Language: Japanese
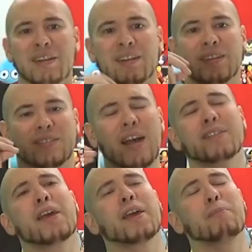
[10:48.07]
さ
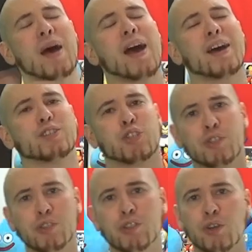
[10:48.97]
てまあ重
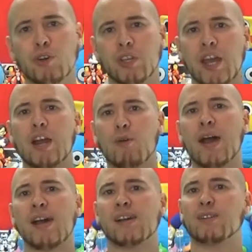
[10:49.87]
要キャラ
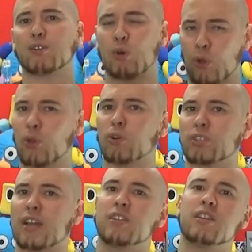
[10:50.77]
はこの
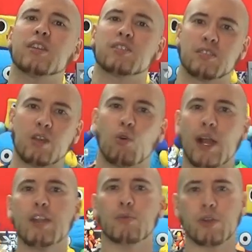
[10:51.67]
3人ですね
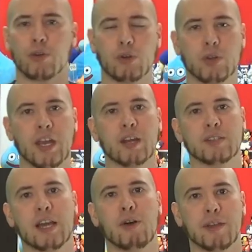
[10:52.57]
他にもいろいろ
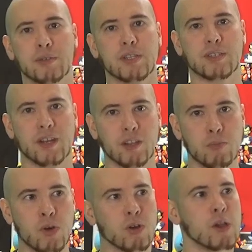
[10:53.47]
キャラクターはいるんですけれど
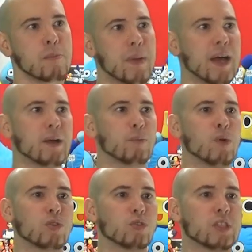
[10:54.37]
もまあ
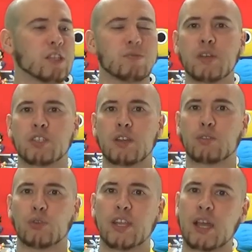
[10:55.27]
もっと説明していく
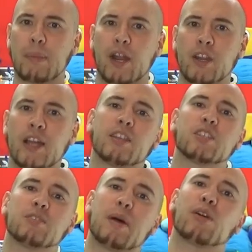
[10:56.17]
とネタバラになって
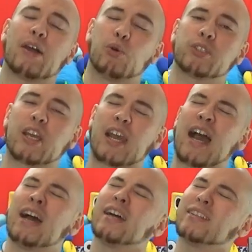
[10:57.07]
しまう可能性
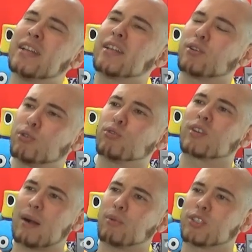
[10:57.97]
が出てくる
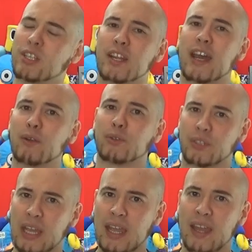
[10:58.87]
かもしれないの
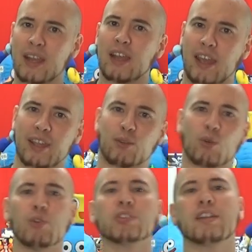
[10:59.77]
で、えっと、
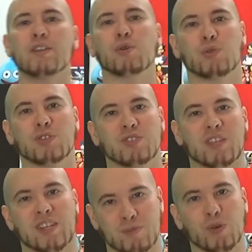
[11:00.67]
この3人のことについ
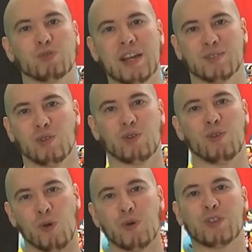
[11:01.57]
て僕はそ
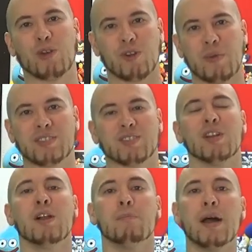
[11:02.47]
う思っております
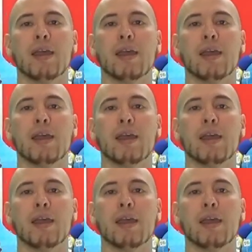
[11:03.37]
まあ映画